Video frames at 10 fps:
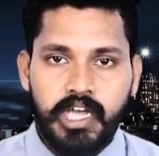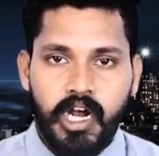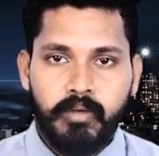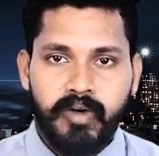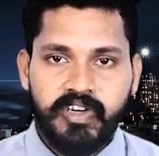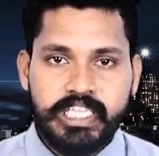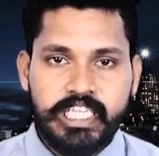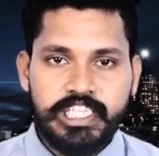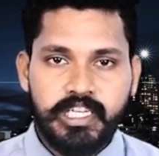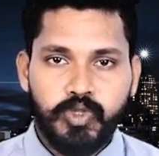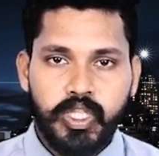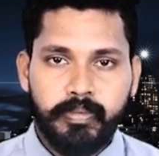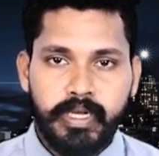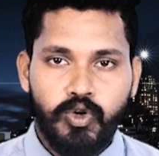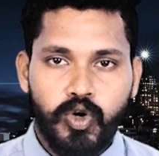யாழ் மாவட்டத்தில் சமுத்தி
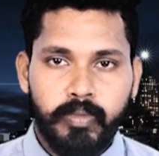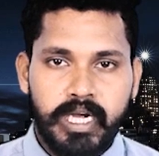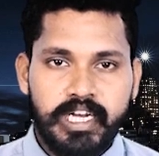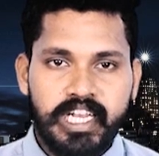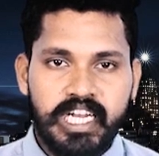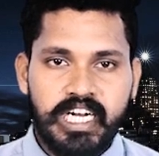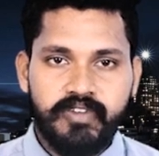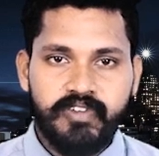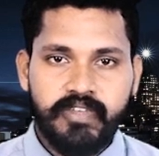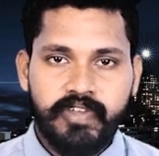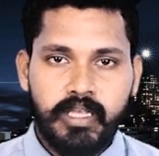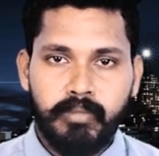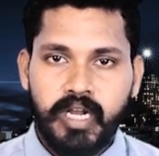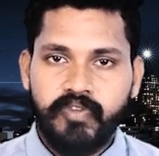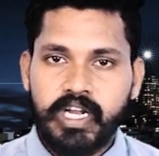சக்தி பெறும் குடும்பங்களில் எழுபது
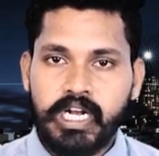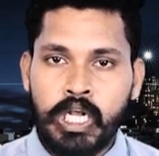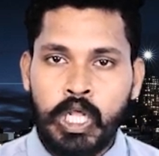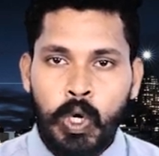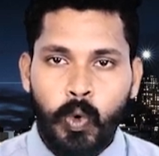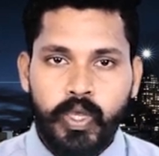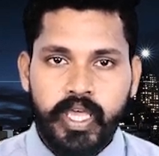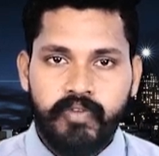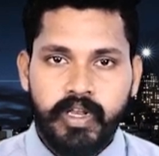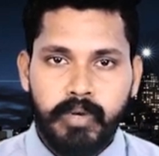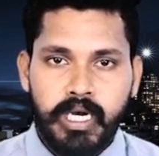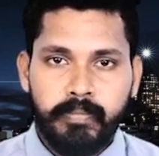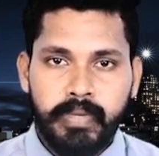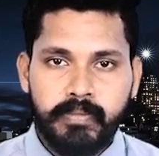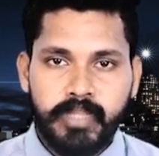வீதமானவர்கள் உயர்
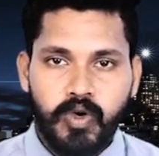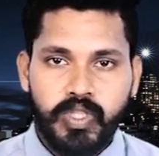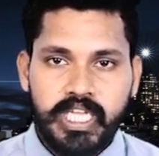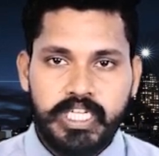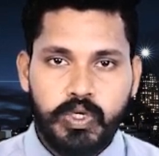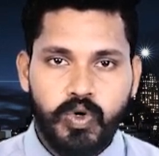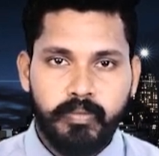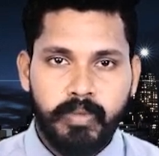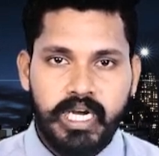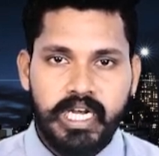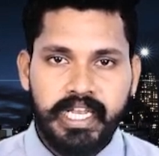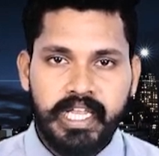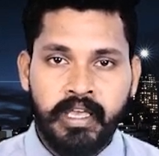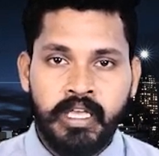வருமானம் பெறும் தகுதியேற்ற குடும்பங்கள் என